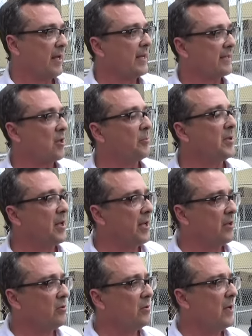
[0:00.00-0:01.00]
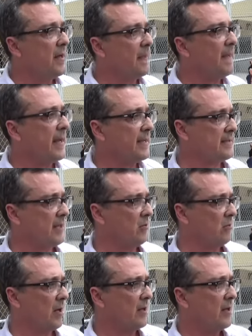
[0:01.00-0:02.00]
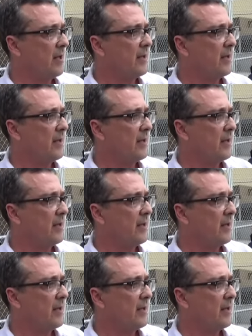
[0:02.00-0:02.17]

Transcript: que está obteniendo de este lugar.